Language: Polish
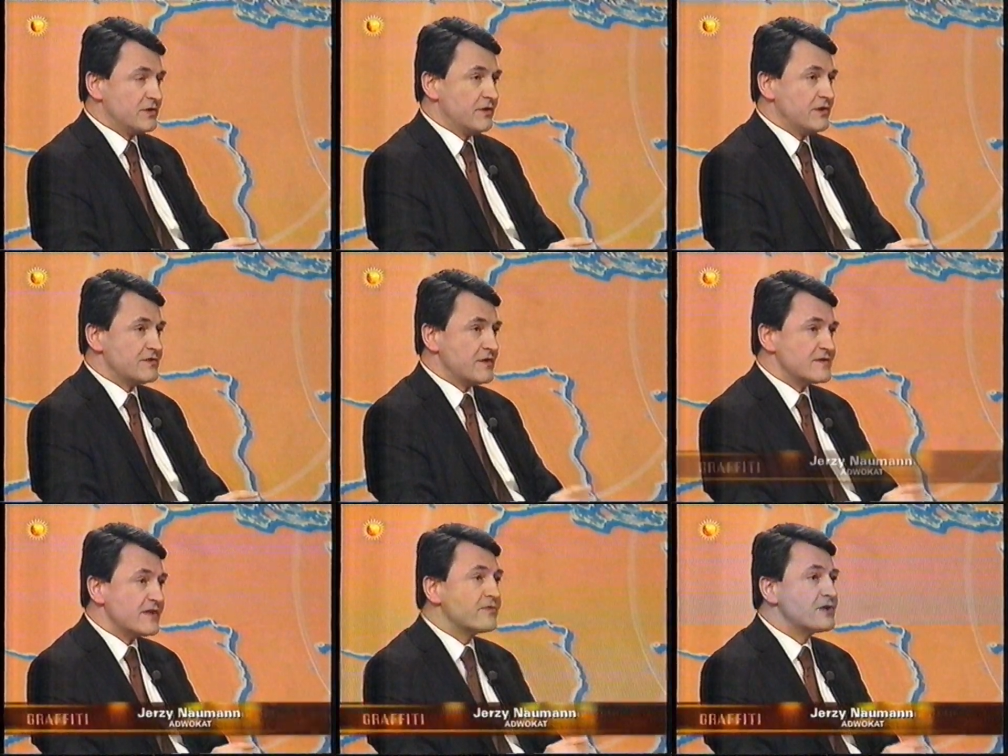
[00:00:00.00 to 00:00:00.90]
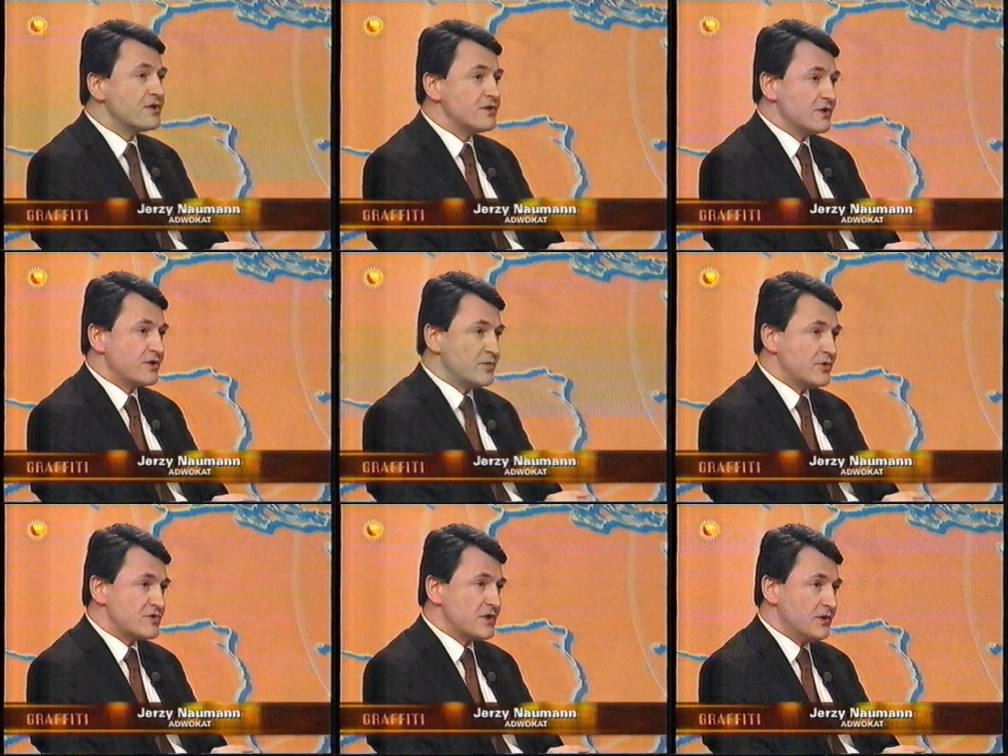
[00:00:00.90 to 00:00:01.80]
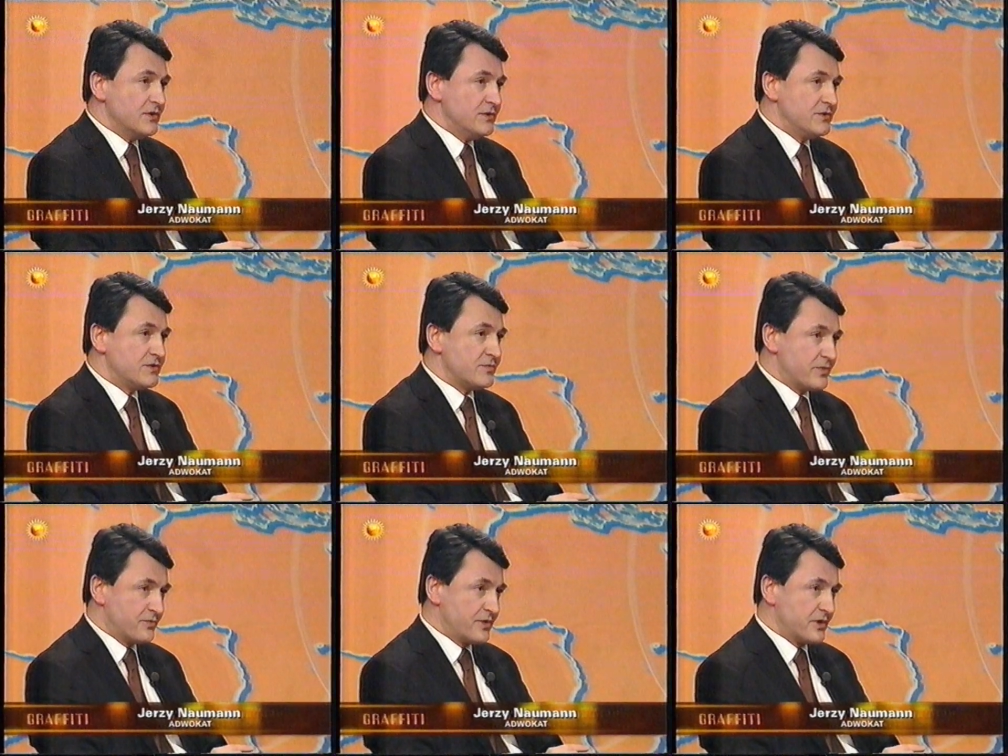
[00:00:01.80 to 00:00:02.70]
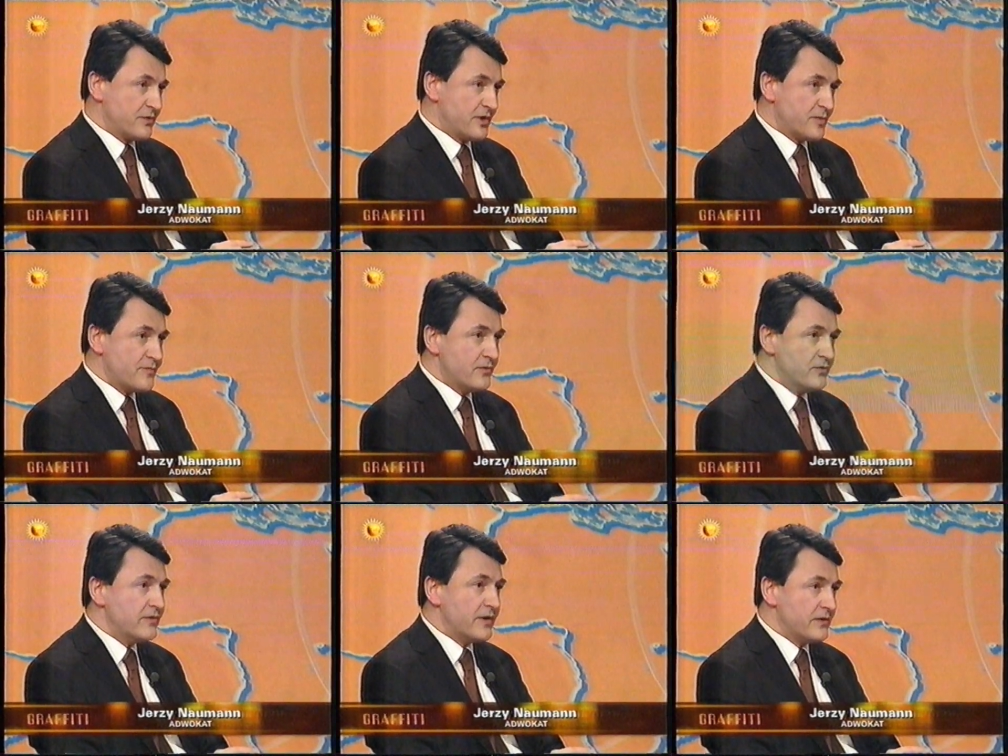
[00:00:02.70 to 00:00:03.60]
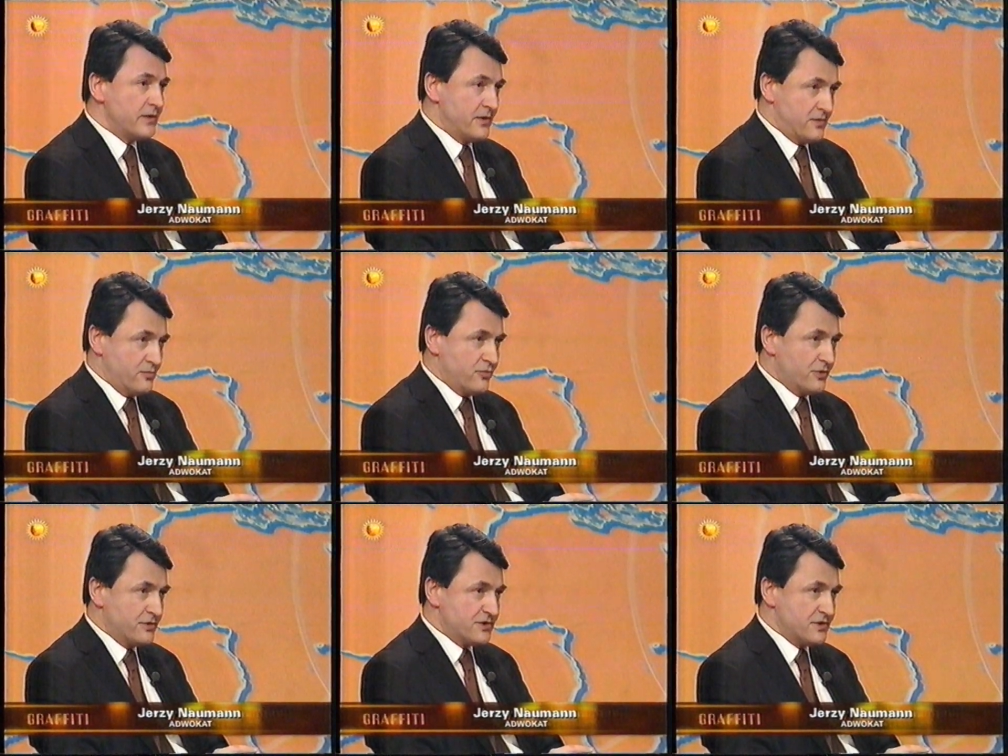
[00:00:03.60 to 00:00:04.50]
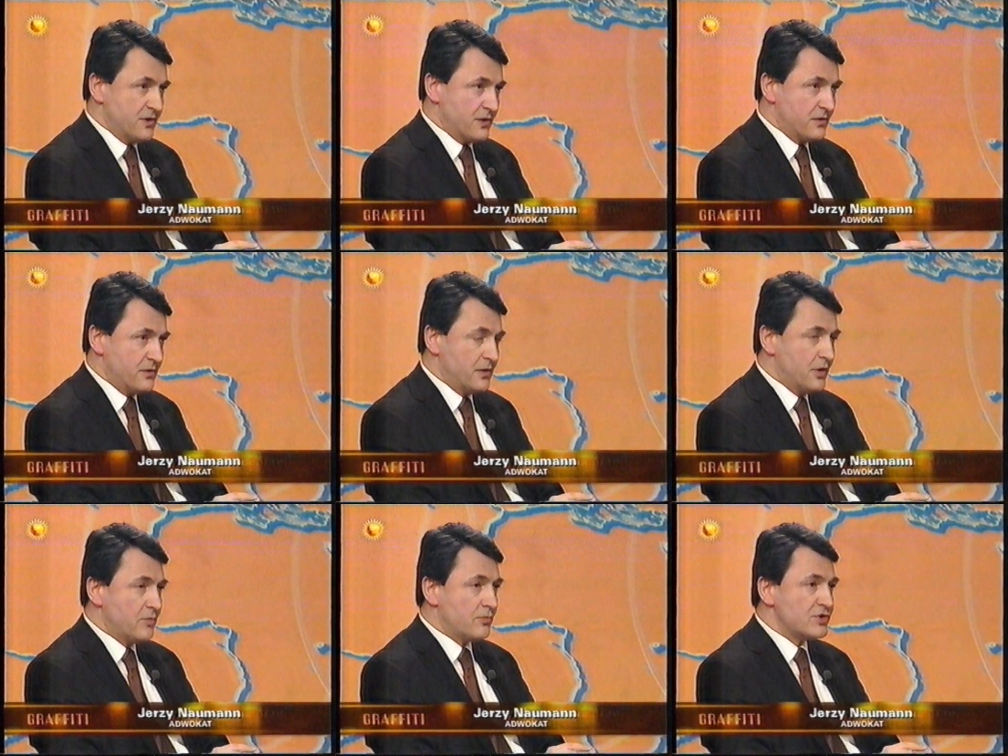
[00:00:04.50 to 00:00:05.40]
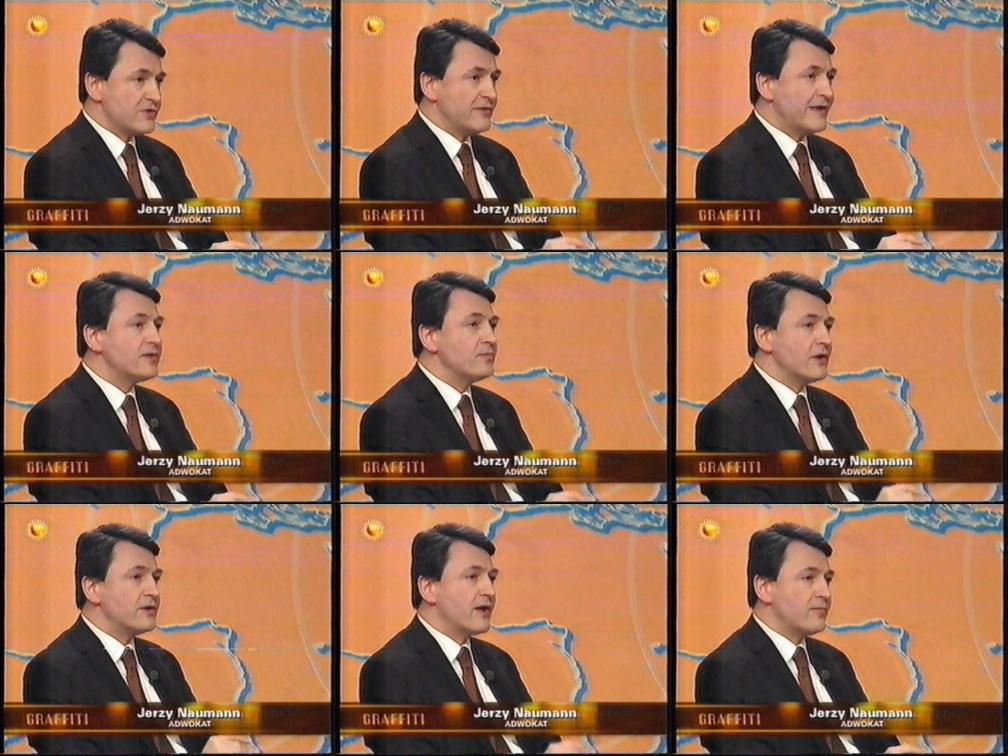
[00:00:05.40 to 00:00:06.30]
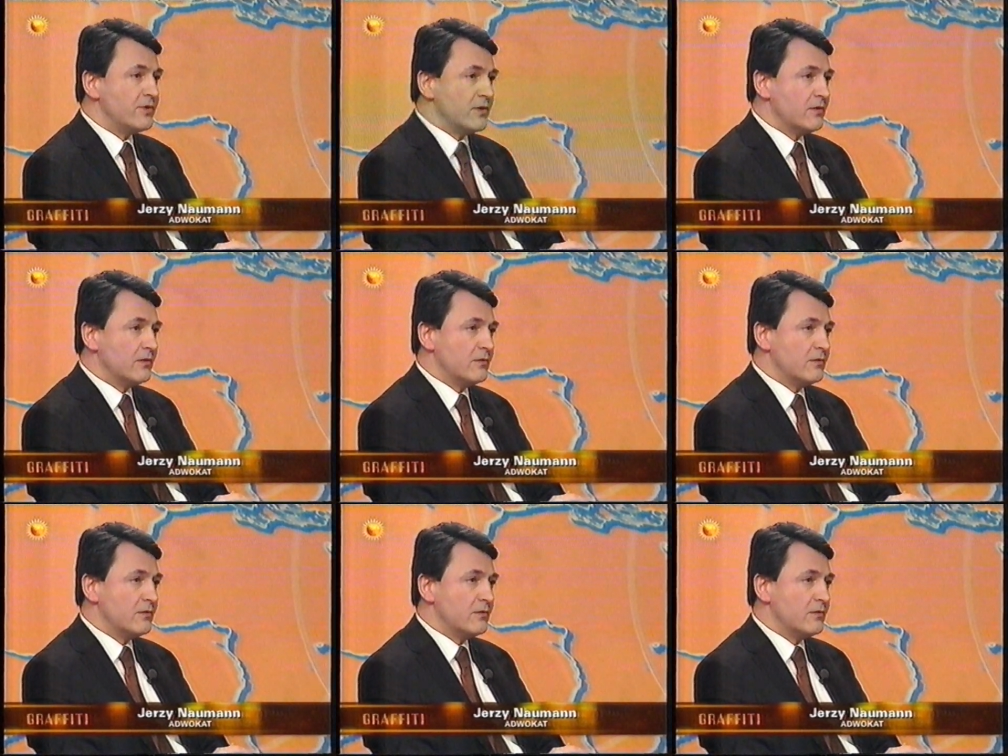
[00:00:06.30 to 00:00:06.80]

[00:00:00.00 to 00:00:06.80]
że jest za wcześnie, żeby ocenić, czy prokuratura popełniła błąd, czy nie, bo się na tym etapie